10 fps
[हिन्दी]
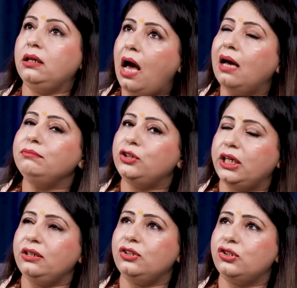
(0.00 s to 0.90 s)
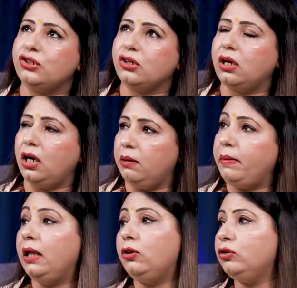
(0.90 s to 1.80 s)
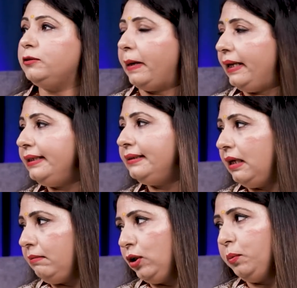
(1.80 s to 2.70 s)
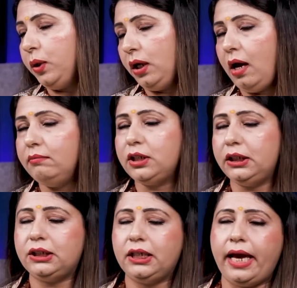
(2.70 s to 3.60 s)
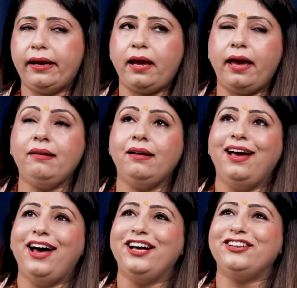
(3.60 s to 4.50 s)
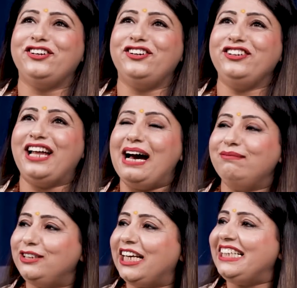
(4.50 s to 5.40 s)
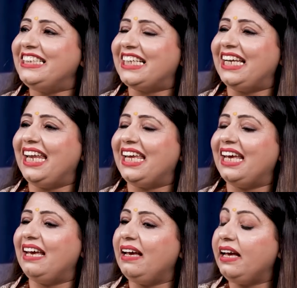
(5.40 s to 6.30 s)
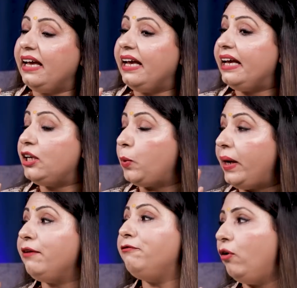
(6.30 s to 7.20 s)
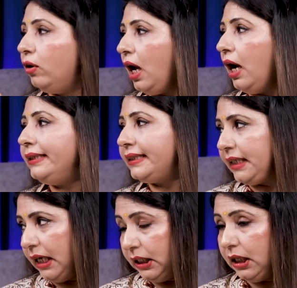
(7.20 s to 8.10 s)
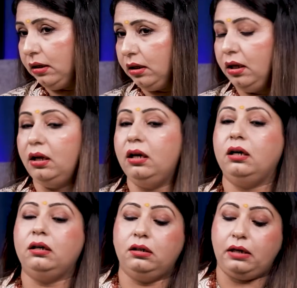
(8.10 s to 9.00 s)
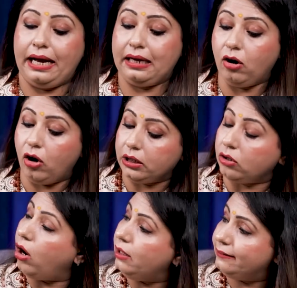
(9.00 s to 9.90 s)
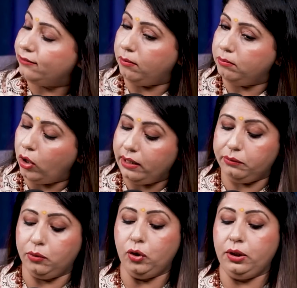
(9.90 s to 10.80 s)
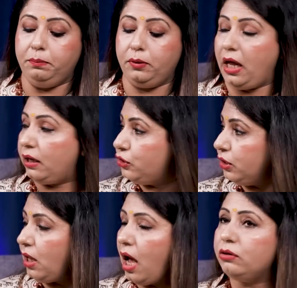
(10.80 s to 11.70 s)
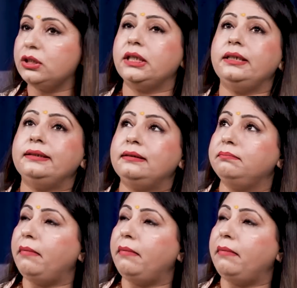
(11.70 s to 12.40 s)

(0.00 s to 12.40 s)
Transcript: नाम चेंज कर मैंने तो स्पेलिंग्स नहीं मैंने तो पूरा नाम चेंज किया है खैर तो नाम चेंज करने के 24 आवर्स के अंदर आई गॉट कॉल्स फ्रॉम बॉलीवुड प्रोडक्शन हाउसेज